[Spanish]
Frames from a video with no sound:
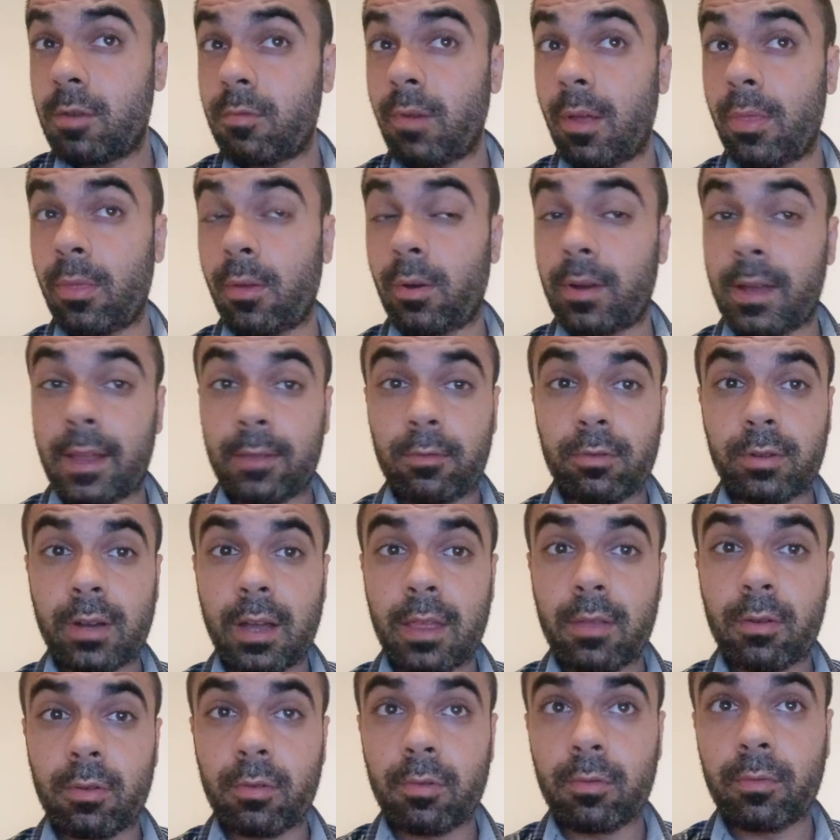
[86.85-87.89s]
Cuando le ha
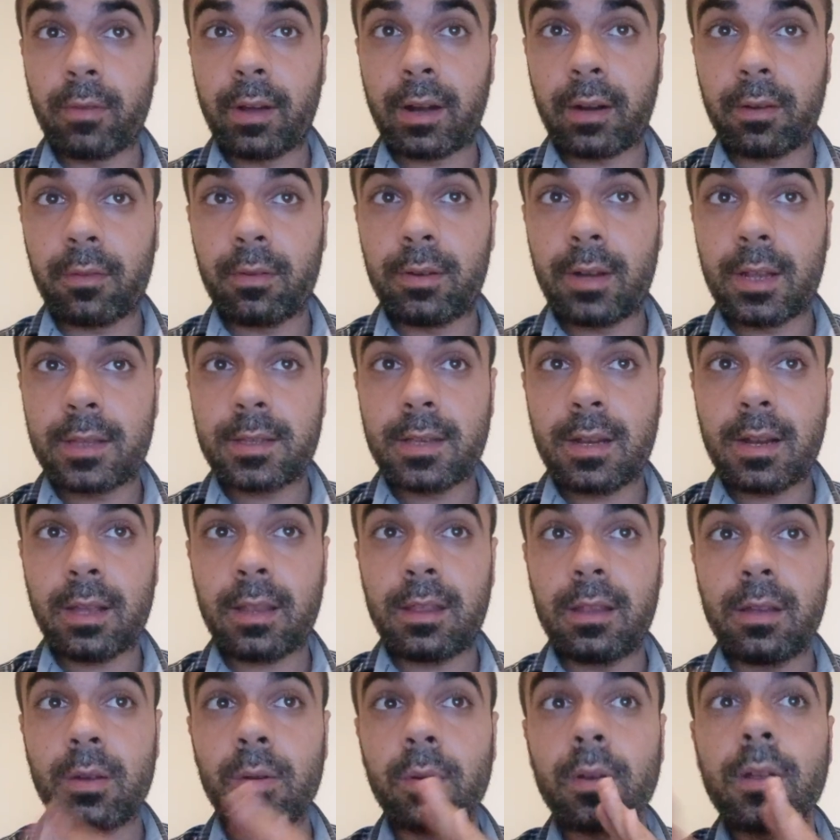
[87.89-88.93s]
tocado jugar con la
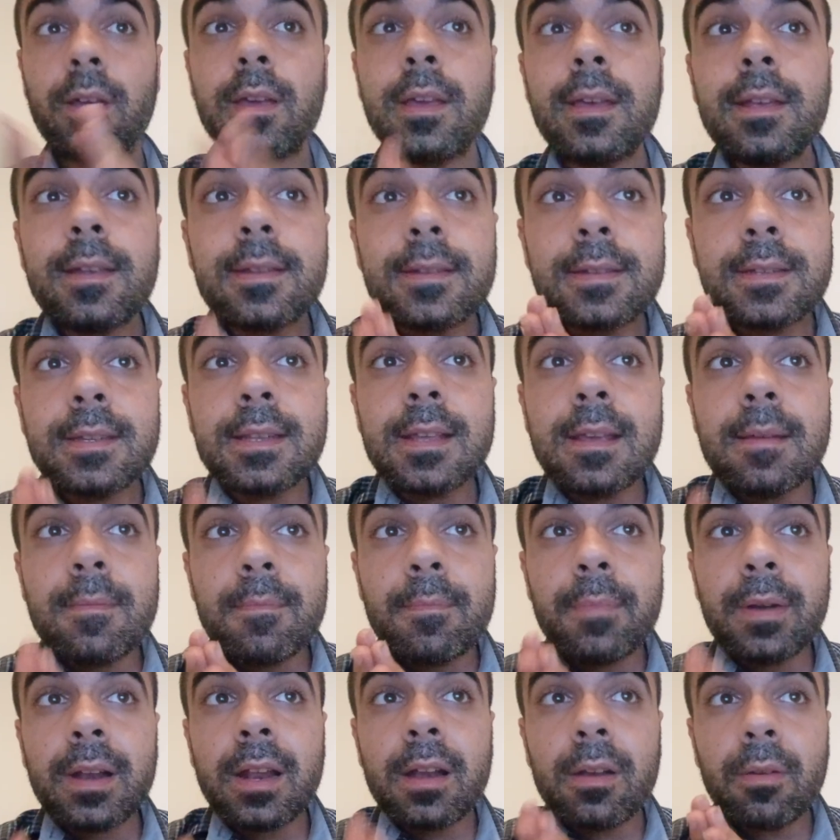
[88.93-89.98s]
selección,
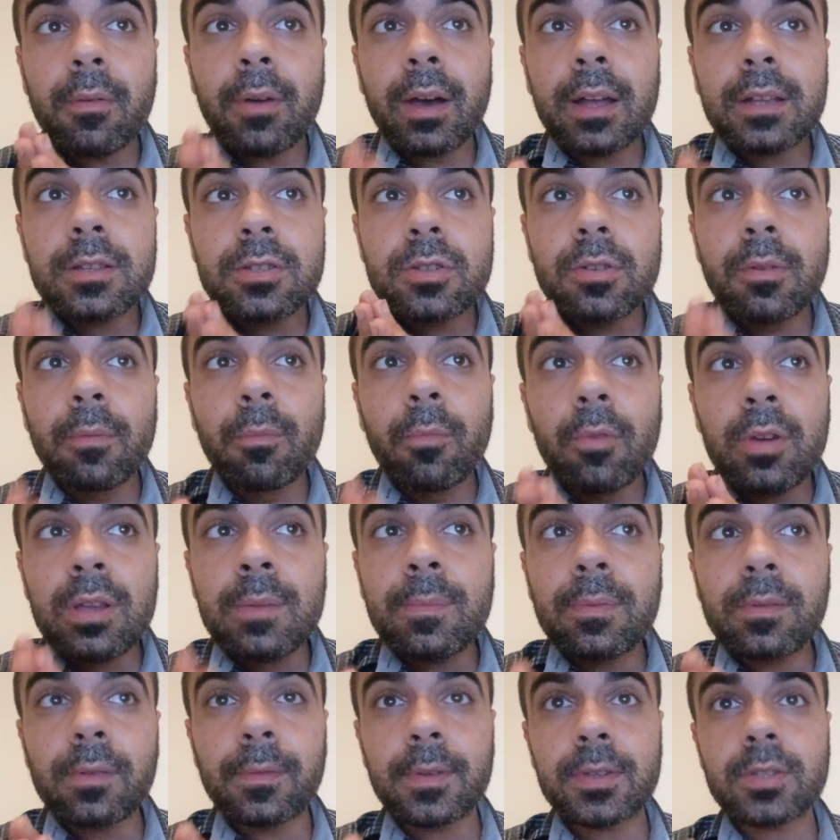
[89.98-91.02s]
siempre lo ha hecho
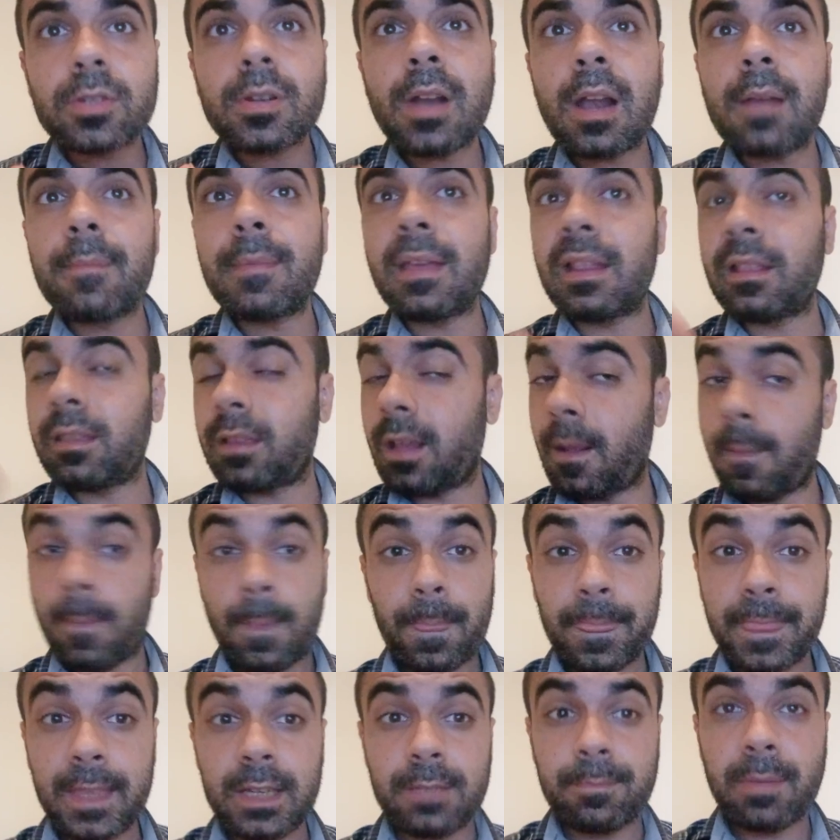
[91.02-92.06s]
muy
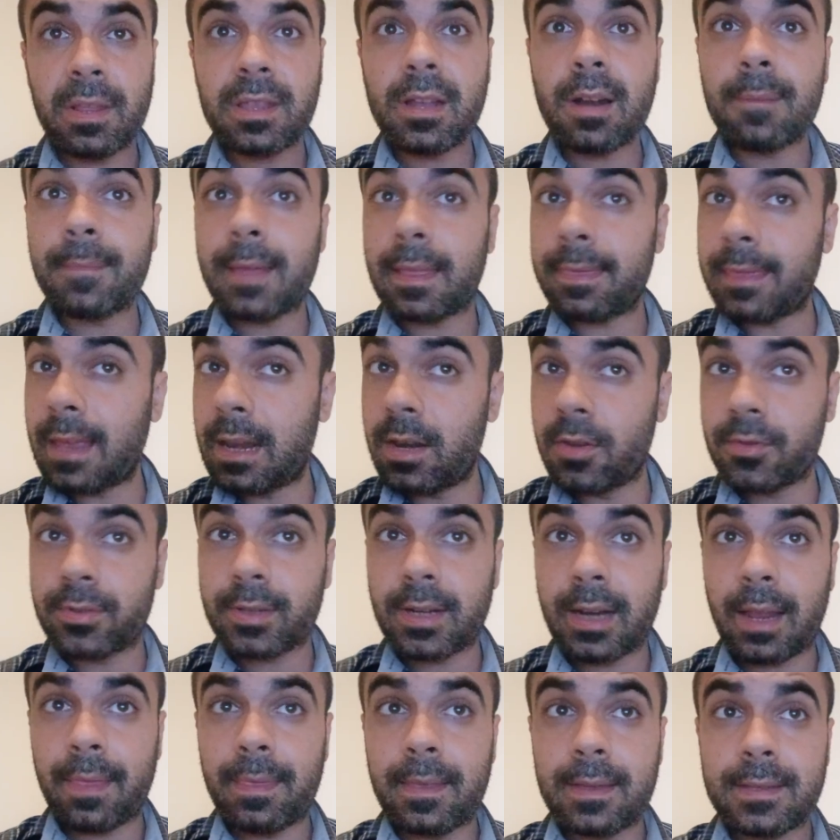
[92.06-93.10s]
profesionalmente, especialmente en
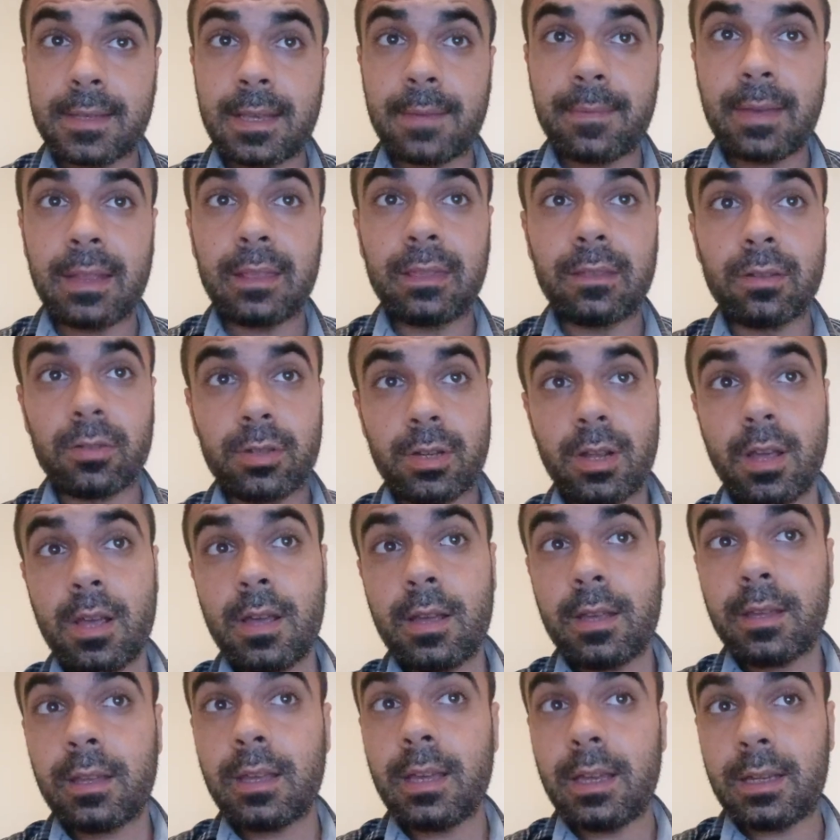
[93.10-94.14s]
los grandes eventos,
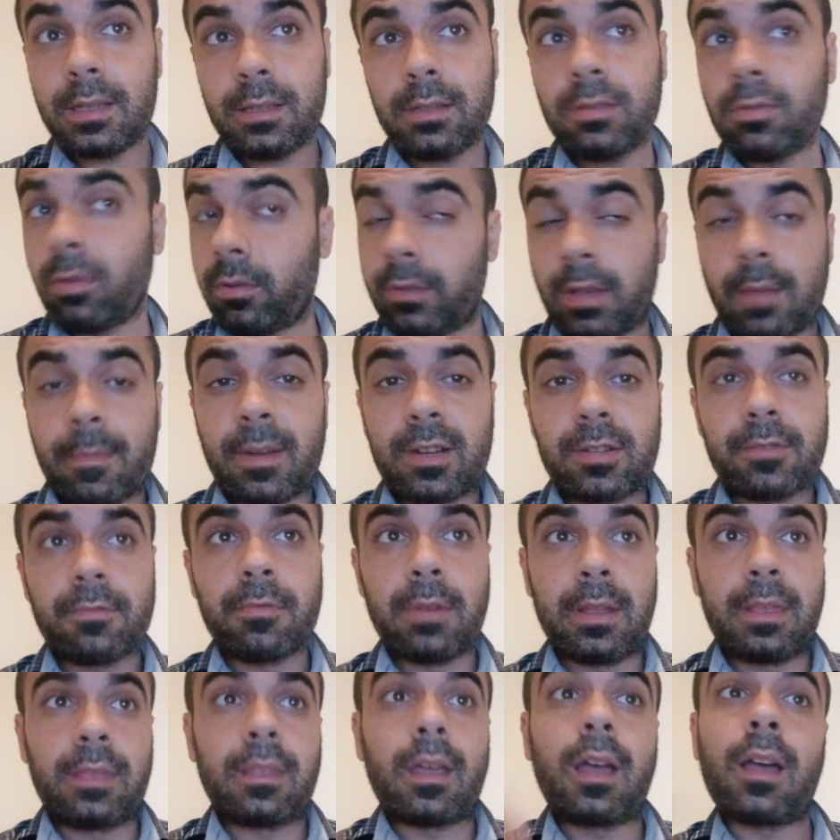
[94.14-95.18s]
que es donde más
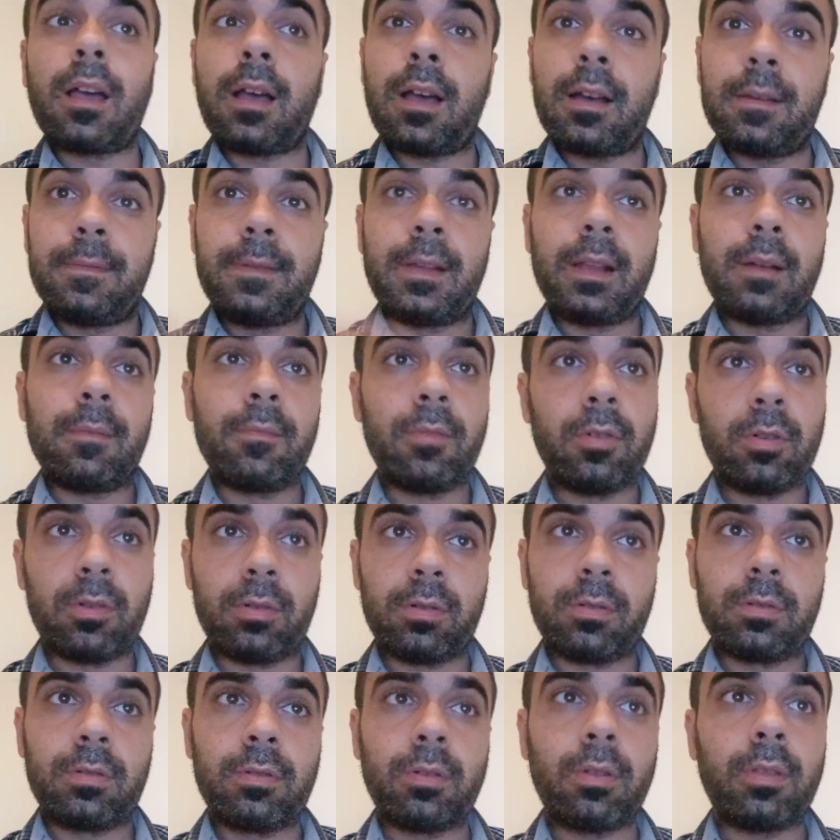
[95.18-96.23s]
cuenta,
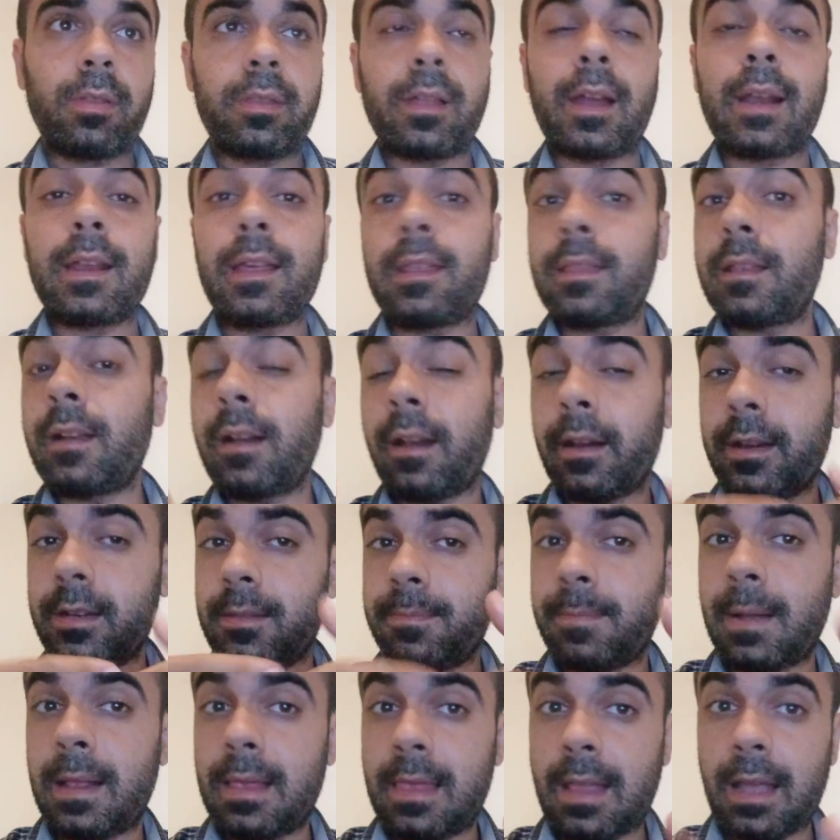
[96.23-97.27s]
afirmó González,
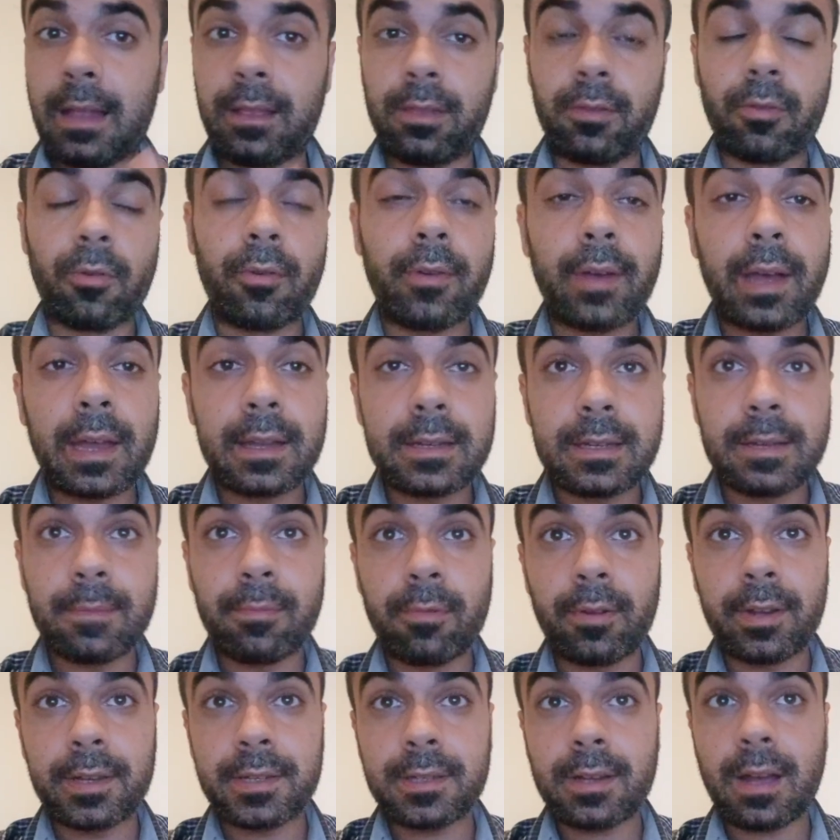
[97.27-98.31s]
respaldando, así
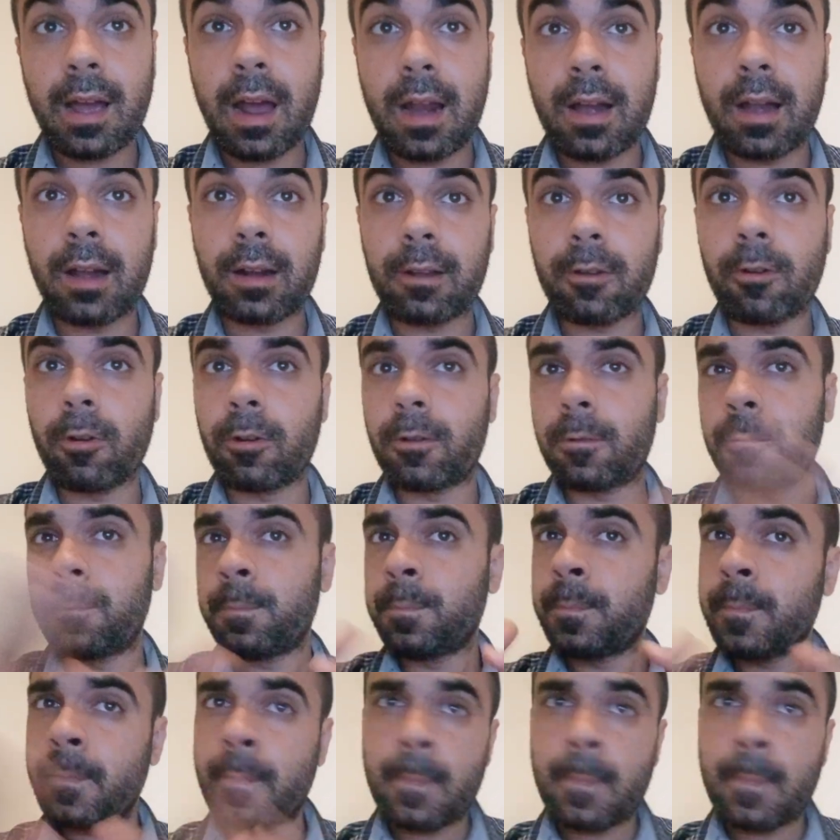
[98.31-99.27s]
pues, al halcón.